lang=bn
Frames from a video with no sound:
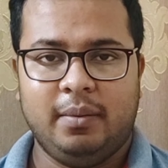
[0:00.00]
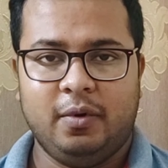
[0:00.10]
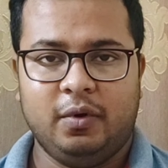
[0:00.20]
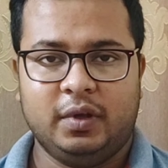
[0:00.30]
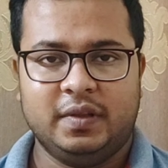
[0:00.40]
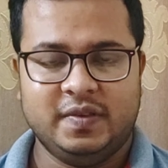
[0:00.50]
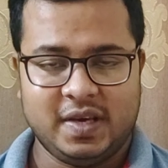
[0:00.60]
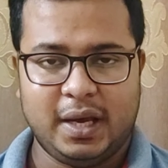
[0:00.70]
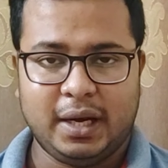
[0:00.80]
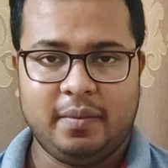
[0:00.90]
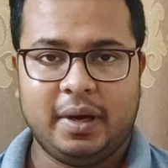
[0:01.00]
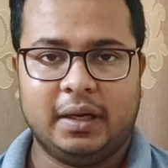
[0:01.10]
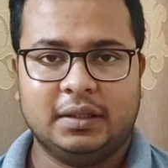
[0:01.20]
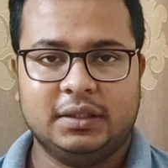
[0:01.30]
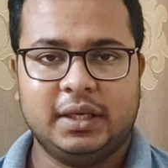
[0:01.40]
এবং যে হারে
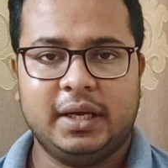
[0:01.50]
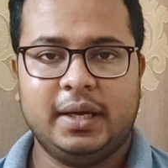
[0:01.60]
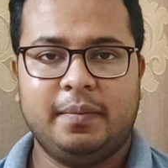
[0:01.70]
বাংলাদেশে